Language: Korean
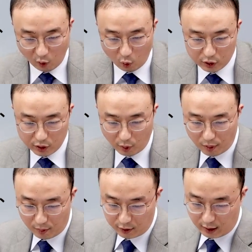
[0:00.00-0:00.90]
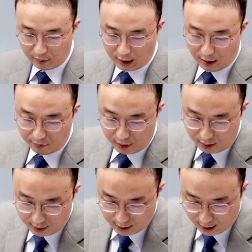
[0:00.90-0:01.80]
55번 문제입니다.
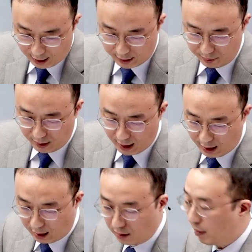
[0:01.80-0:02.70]
필자가 힘내라는